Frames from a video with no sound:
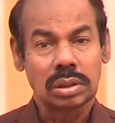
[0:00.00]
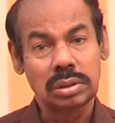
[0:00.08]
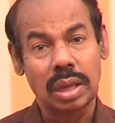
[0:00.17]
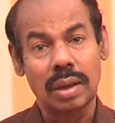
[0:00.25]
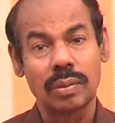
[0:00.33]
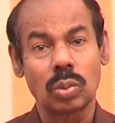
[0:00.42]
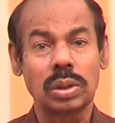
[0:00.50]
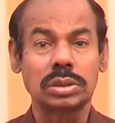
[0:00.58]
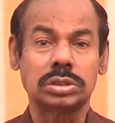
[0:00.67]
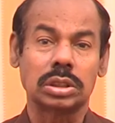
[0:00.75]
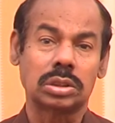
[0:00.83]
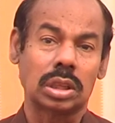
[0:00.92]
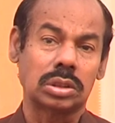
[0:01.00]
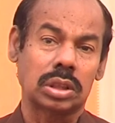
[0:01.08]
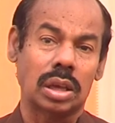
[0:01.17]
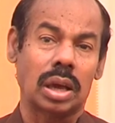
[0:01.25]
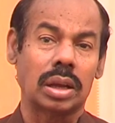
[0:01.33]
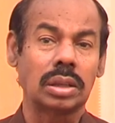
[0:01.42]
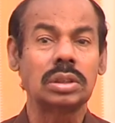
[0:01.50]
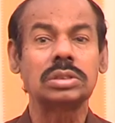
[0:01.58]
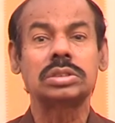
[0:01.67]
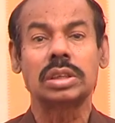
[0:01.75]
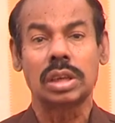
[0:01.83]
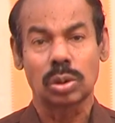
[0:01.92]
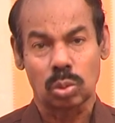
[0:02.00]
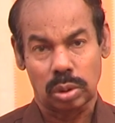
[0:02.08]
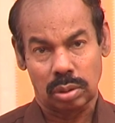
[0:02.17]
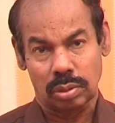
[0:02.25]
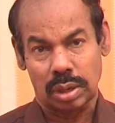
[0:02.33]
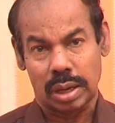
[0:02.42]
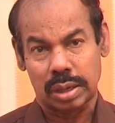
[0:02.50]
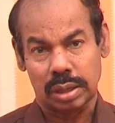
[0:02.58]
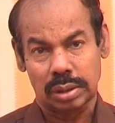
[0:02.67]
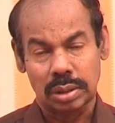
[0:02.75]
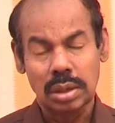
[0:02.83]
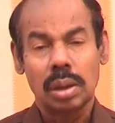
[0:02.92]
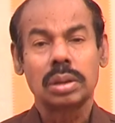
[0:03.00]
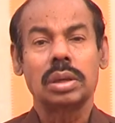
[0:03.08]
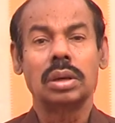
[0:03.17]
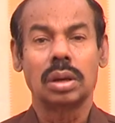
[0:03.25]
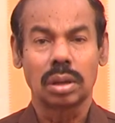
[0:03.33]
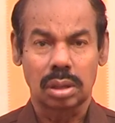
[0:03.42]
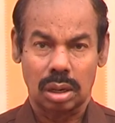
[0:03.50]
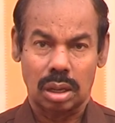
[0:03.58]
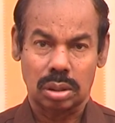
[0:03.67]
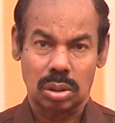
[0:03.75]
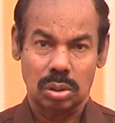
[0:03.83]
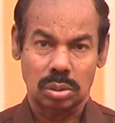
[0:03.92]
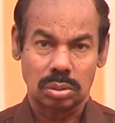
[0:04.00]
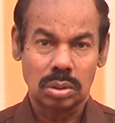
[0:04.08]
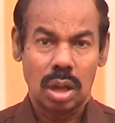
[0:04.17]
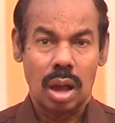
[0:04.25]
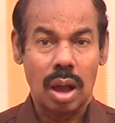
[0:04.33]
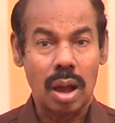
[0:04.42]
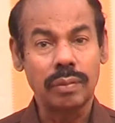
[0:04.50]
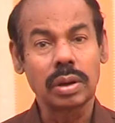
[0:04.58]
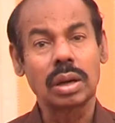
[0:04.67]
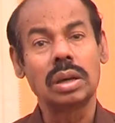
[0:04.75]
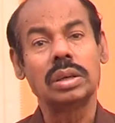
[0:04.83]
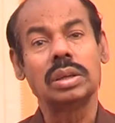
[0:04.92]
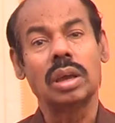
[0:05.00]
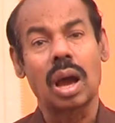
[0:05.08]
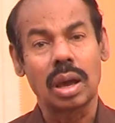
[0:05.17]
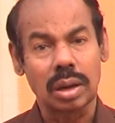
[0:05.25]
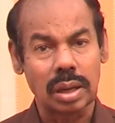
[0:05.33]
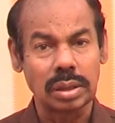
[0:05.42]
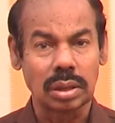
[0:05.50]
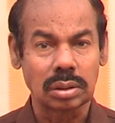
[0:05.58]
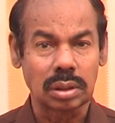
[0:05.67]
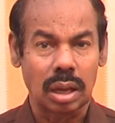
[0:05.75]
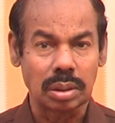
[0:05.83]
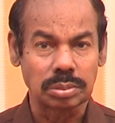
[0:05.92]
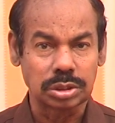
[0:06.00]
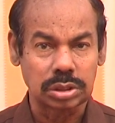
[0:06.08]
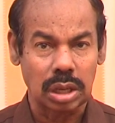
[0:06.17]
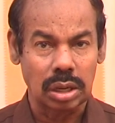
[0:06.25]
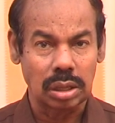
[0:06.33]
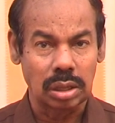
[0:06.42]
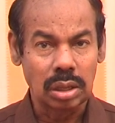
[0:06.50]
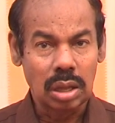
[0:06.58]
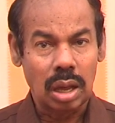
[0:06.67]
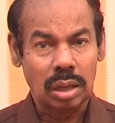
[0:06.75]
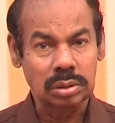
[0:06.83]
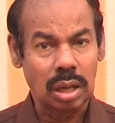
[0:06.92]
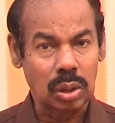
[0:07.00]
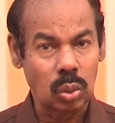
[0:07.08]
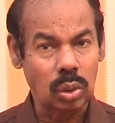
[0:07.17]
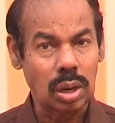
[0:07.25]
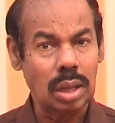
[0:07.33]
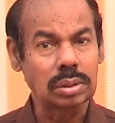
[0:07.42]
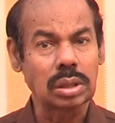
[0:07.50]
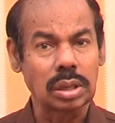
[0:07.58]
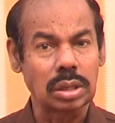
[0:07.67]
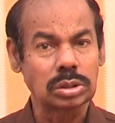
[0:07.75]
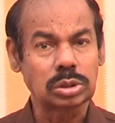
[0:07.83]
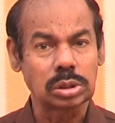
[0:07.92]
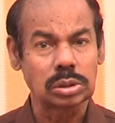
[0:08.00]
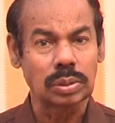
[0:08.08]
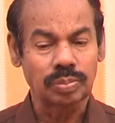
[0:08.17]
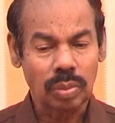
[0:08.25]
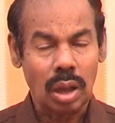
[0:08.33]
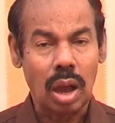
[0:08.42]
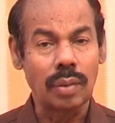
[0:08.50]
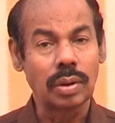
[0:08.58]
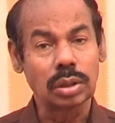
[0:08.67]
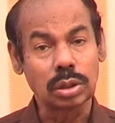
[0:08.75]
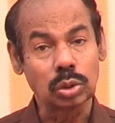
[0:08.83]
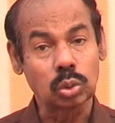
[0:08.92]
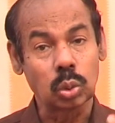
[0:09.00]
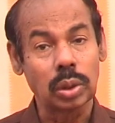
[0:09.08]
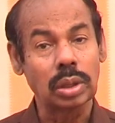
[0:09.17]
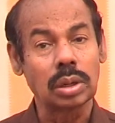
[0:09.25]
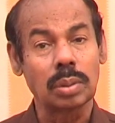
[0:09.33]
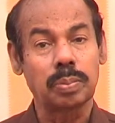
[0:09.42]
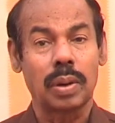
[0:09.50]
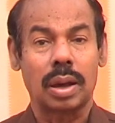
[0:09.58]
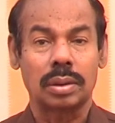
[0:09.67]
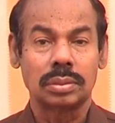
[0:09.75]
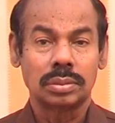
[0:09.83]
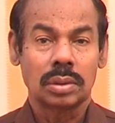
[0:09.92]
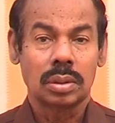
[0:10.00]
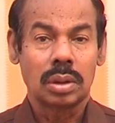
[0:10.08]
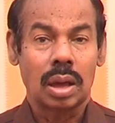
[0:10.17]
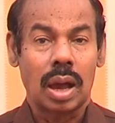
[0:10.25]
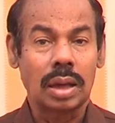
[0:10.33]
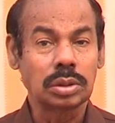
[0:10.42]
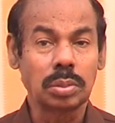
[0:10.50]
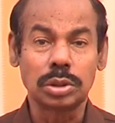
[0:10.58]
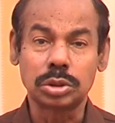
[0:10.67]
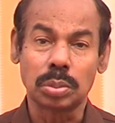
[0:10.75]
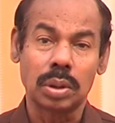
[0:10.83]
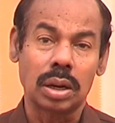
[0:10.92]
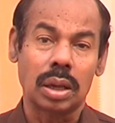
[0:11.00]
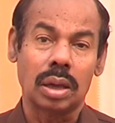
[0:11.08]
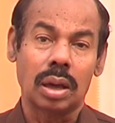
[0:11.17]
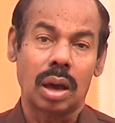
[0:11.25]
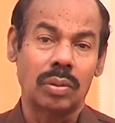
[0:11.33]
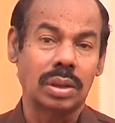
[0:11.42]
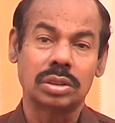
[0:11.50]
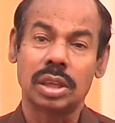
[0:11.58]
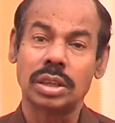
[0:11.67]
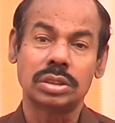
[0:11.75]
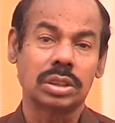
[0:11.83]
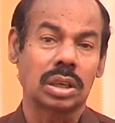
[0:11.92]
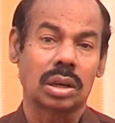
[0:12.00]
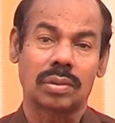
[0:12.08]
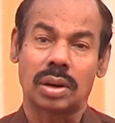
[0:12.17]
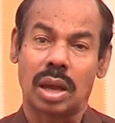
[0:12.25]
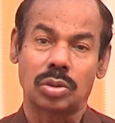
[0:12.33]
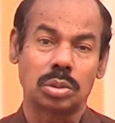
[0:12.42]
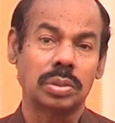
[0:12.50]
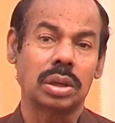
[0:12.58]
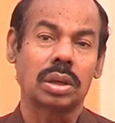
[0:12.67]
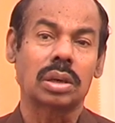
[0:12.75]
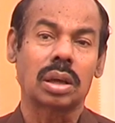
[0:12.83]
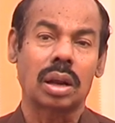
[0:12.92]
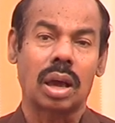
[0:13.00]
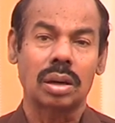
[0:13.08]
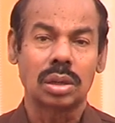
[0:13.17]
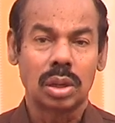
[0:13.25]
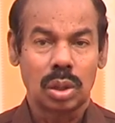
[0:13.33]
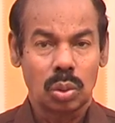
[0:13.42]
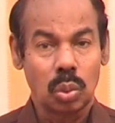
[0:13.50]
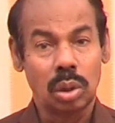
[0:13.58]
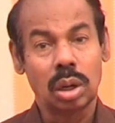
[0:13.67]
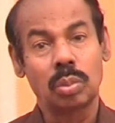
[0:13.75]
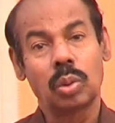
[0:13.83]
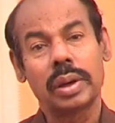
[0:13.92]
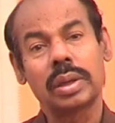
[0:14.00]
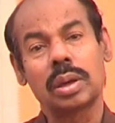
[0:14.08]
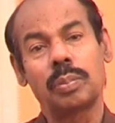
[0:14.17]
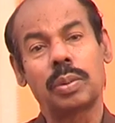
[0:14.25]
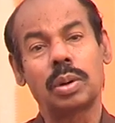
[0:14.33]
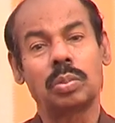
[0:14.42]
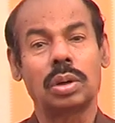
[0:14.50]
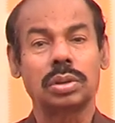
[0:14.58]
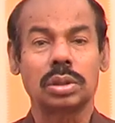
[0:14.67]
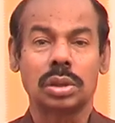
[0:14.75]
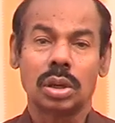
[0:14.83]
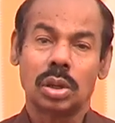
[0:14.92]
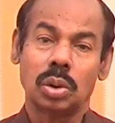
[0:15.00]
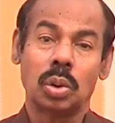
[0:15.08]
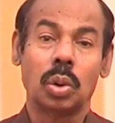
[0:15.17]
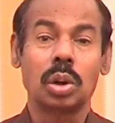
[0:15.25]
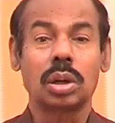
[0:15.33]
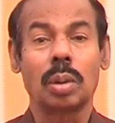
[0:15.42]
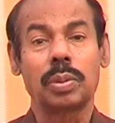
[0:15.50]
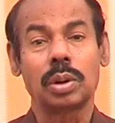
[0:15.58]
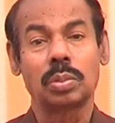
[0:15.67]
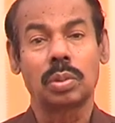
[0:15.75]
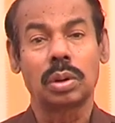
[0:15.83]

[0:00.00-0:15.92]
தேவனுடைய சித்தத்தை அறிந்து செய்யக்கூடியவனாக இருக்கிறார்களோ அவர்கள் யாராக இருந்தாலும் சரி அந்த அருணாதர் இயேசு அவளுக்கு துணை நிற்பார் அது மட்டுமல்ல அவளை தேற்றுகிறவராகவும் இருக்கிறார் உள்ளம் உடைக்கப்படும் பொழுது நொறுக்கப்படும்